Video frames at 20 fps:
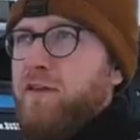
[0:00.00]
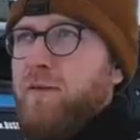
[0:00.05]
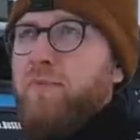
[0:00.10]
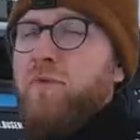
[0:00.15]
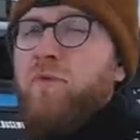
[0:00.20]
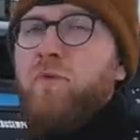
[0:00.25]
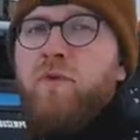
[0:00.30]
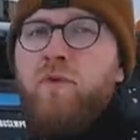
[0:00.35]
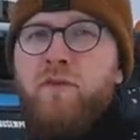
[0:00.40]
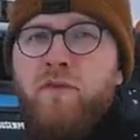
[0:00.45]

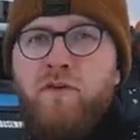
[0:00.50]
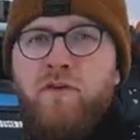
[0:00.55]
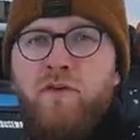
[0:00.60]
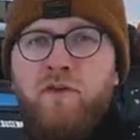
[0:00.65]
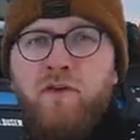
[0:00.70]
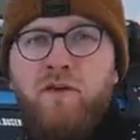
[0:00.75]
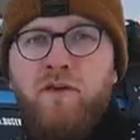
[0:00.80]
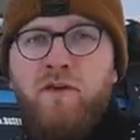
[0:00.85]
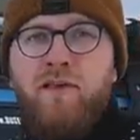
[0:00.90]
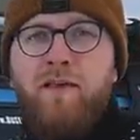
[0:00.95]
niepsujące
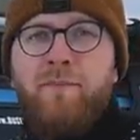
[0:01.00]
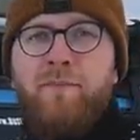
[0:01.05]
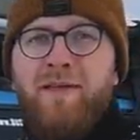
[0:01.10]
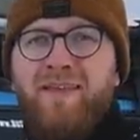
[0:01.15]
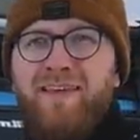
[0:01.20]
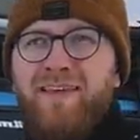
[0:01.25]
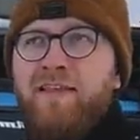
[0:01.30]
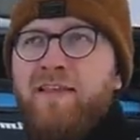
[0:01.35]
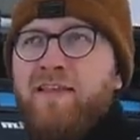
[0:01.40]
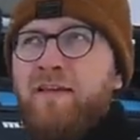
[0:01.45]
się
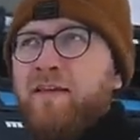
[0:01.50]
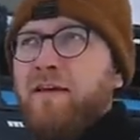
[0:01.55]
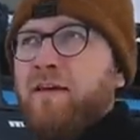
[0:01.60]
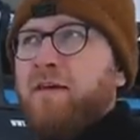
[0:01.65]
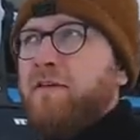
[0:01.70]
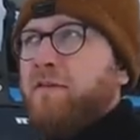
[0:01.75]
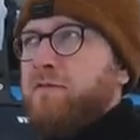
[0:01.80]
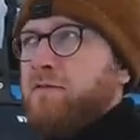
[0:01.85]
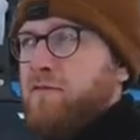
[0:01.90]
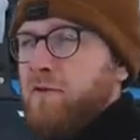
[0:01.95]
zapasy jedzenia,
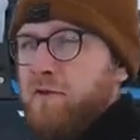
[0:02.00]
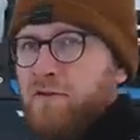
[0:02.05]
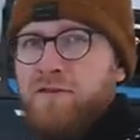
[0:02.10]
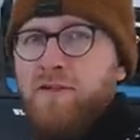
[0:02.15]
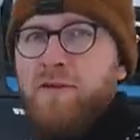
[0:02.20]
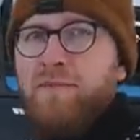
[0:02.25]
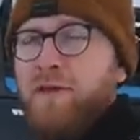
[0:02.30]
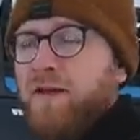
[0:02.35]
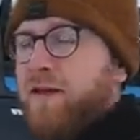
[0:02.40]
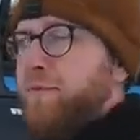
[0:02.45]
którego
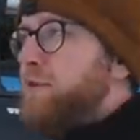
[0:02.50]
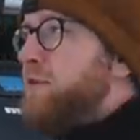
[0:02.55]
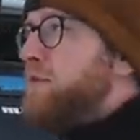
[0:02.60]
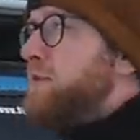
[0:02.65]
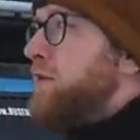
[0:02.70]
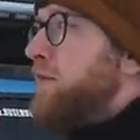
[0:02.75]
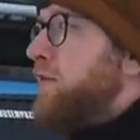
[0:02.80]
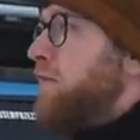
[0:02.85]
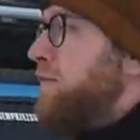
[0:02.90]
zabieramy dosyć